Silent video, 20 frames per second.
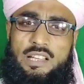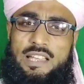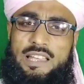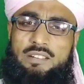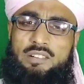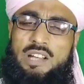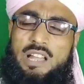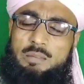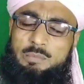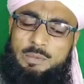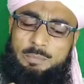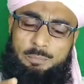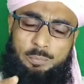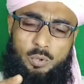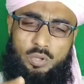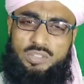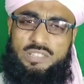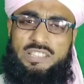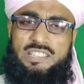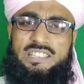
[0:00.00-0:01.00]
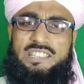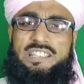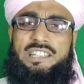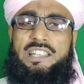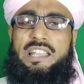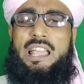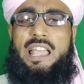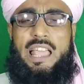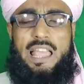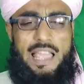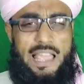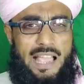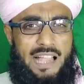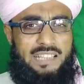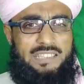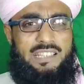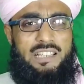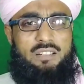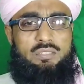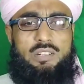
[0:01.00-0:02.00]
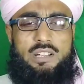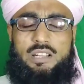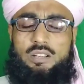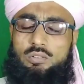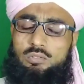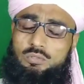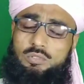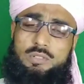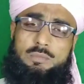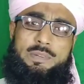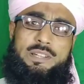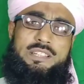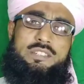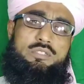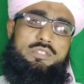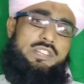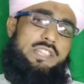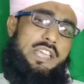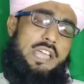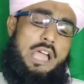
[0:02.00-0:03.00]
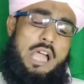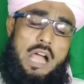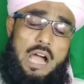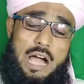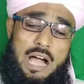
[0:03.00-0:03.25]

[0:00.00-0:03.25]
কেননা আমি প্রতিদিনই একটা করে নতুন ভিডিও নিয়ে